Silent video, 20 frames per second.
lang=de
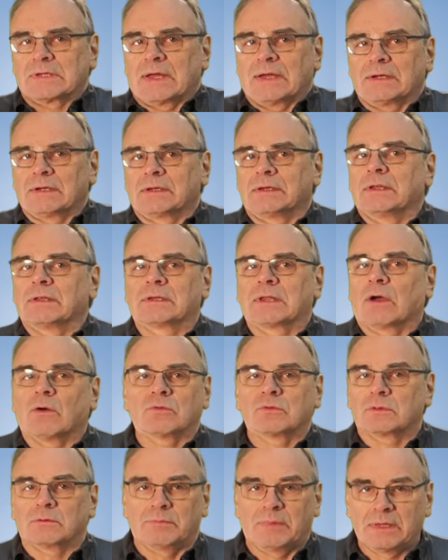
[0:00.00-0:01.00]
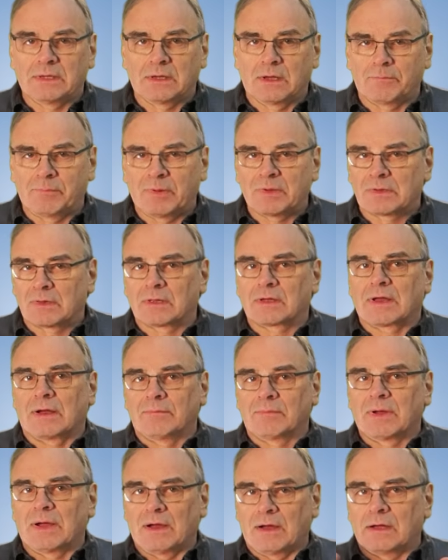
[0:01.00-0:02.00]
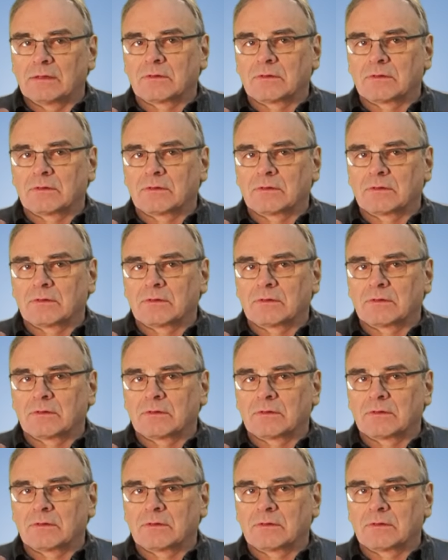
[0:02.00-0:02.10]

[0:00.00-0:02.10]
eigentlich eine 1000-Megapixel-Kamera,